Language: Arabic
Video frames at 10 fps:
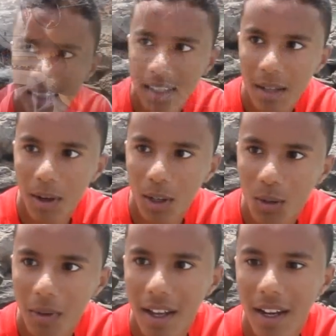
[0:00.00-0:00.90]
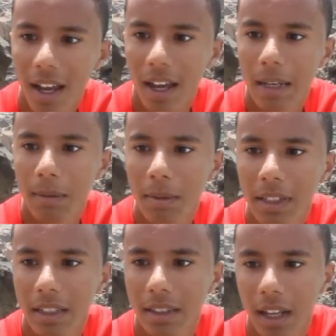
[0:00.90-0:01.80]
أه، السلام عليكم انا علي
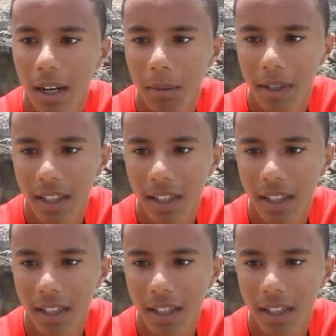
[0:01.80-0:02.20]
من مدينه الدار